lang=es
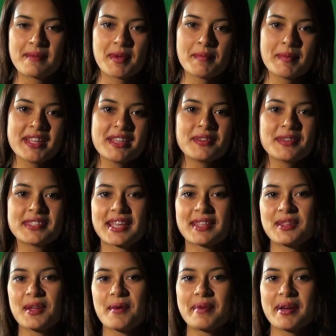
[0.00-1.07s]
Bienvenidos a
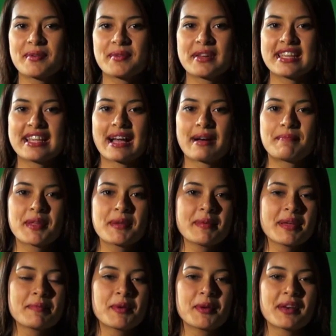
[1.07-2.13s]
Toma Única,
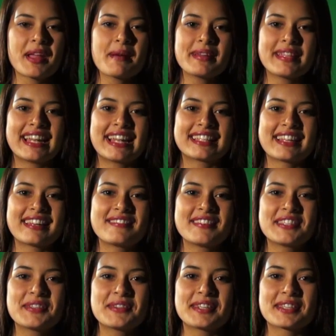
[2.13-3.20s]
primer programa de la
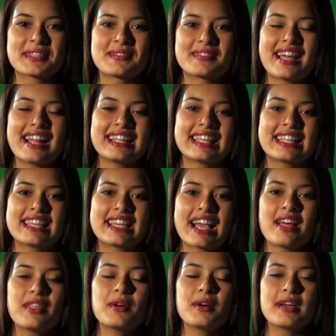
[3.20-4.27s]
televisión nacional
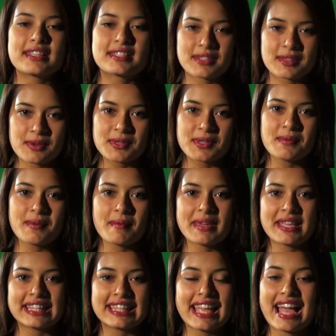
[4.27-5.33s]
dedicado
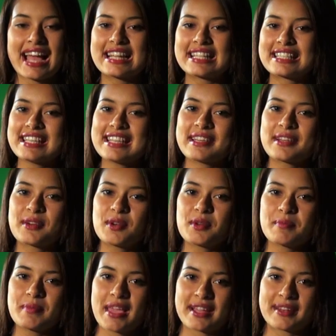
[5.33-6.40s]
exclusivamente al cine
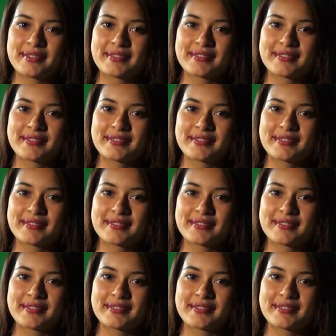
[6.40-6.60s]
colombiano.